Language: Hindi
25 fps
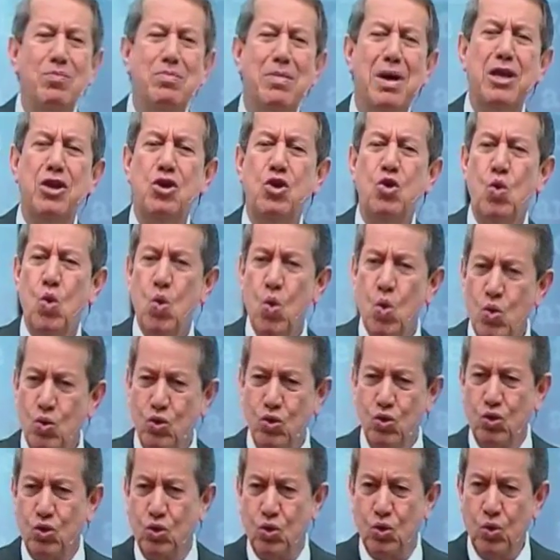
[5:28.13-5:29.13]
पर हमारे
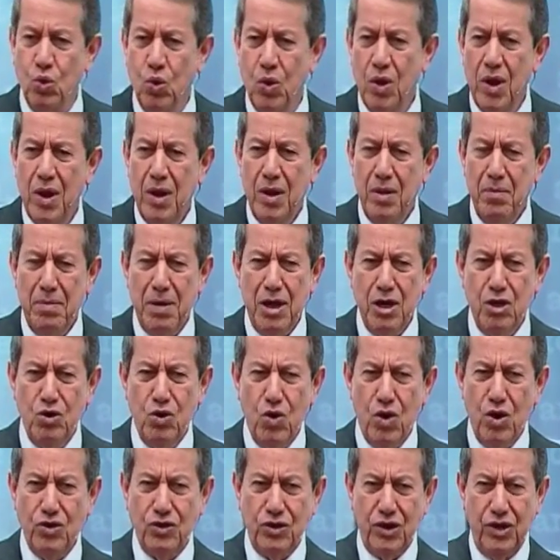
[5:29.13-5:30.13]
पास एक लक्ष्य
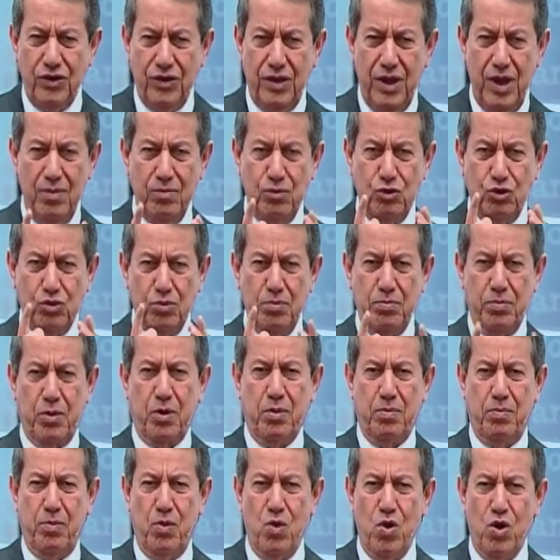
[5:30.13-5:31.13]
है जो हमें ईशु को
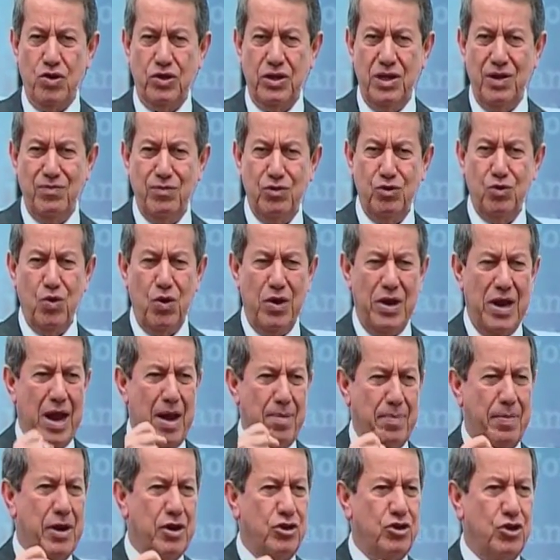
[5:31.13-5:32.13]
देखना चाहिए और
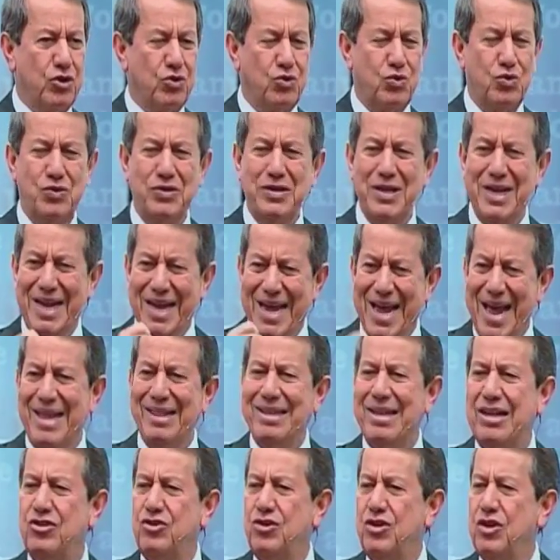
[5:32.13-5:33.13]
हर दिन अपने आप
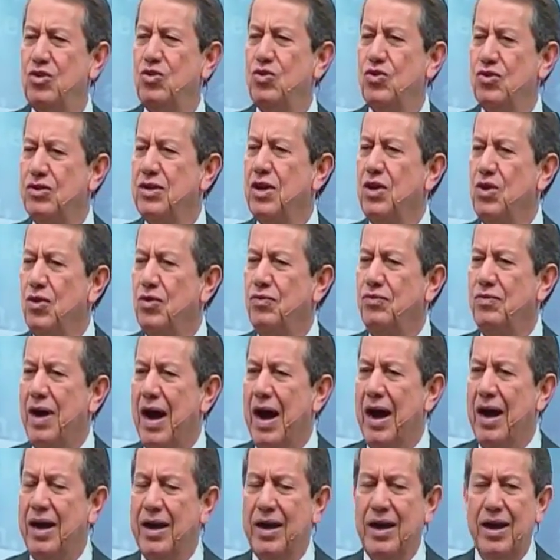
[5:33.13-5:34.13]
को नवीनीकरण करना
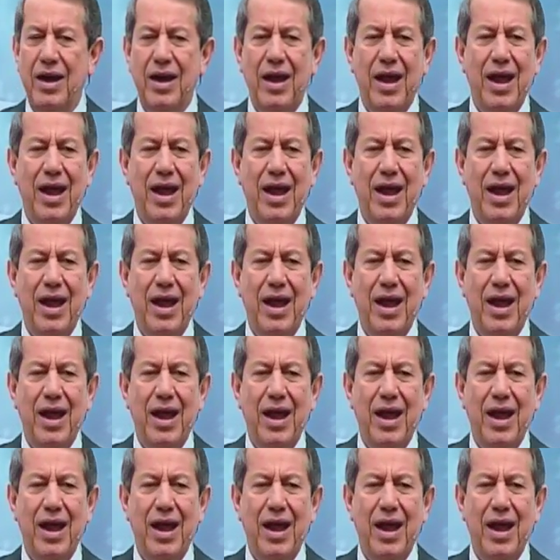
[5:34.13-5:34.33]
चाहिए